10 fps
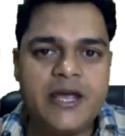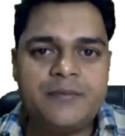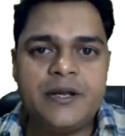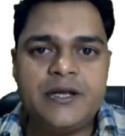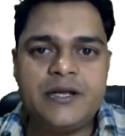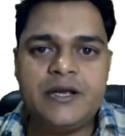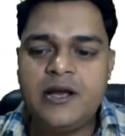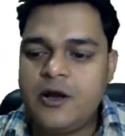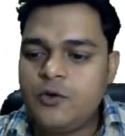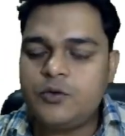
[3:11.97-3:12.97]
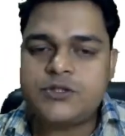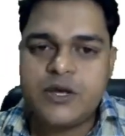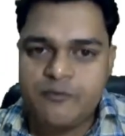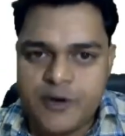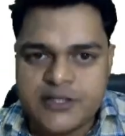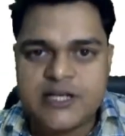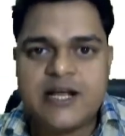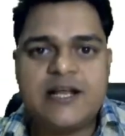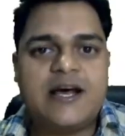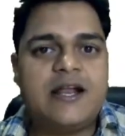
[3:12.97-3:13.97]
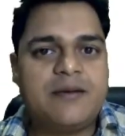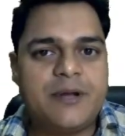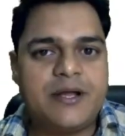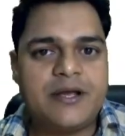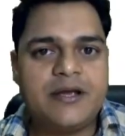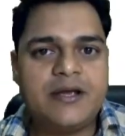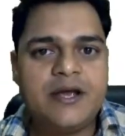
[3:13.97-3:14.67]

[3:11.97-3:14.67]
एक बनेगी उसके वर्जन अलग अलग बनेंगे